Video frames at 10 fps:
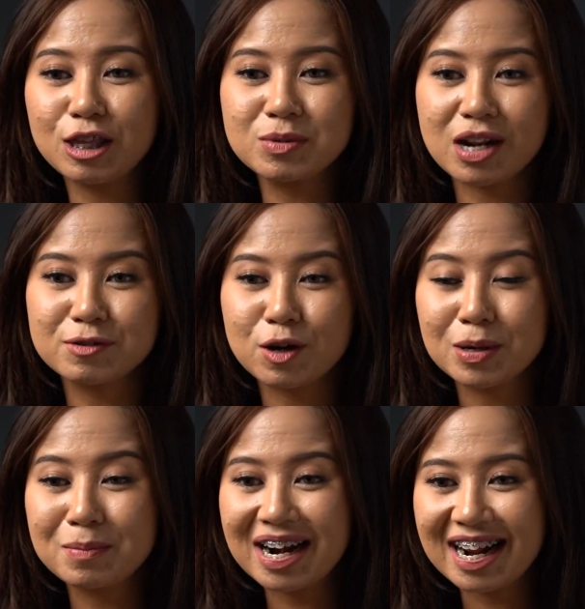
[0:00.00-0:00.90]
tips live
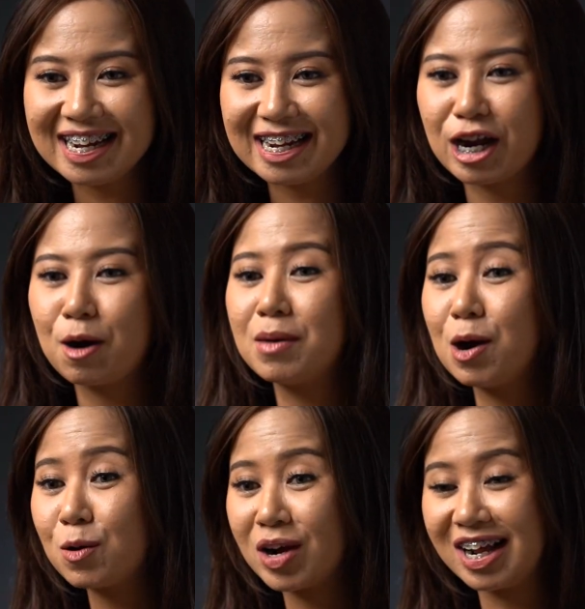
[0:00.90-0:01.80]
shopping mana nih yang
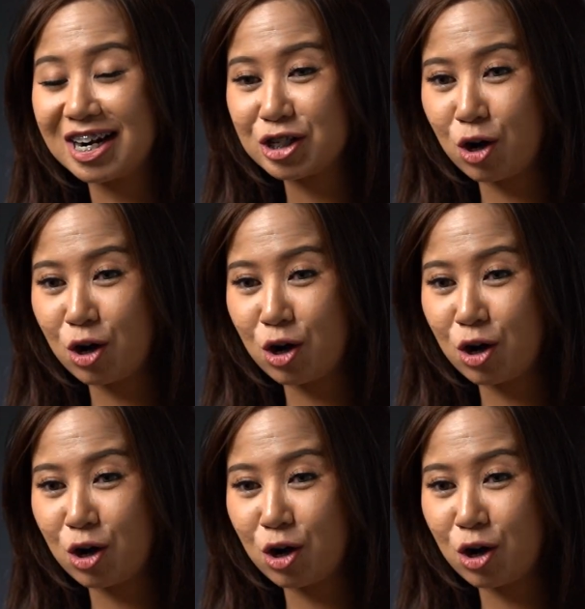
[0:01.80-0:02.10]
mau Coinlanders